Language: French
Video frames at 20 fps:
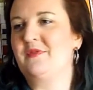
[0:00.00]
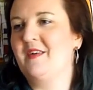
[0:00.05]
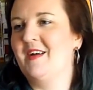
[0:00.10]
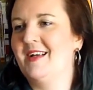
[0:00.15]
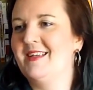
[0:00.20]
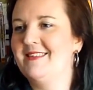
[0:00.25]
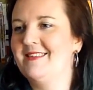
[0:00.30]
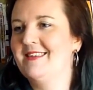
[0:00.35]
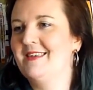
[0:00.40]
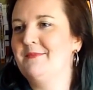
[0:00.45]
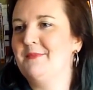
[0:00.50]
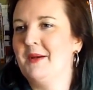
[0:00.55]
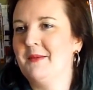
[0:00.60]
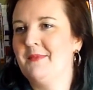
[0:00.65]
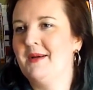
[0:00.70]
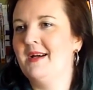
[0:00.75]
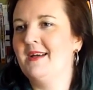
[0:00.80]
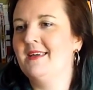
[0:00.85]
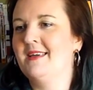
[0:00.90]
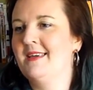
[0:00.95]
phrase qui m'a
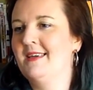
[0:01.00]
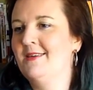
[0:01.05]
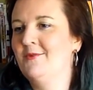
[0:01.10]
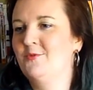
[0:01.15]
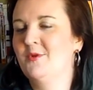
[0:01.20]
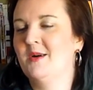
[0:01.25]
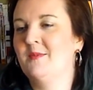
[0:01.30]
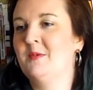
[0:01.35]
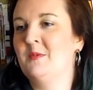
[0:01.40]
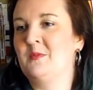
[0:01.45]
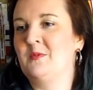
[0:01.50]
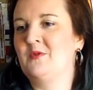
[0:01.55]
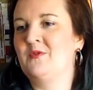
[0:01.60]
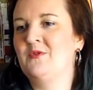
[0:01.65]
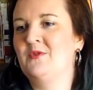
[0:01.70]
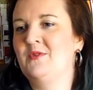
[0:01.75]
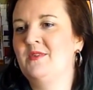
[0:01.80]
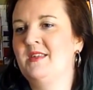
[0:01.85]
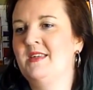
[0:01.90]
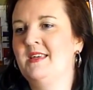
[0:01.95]
marquée où à un moment
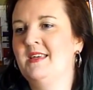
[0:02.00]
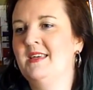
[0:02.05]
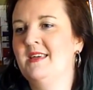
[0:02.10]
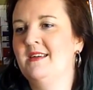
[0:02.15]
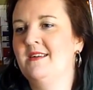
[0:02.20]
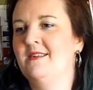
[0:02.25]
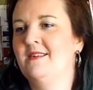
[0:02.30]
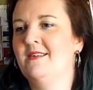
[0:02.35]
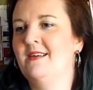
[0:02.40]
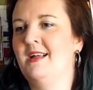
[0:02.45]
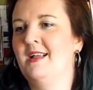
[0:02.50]
donné, euh,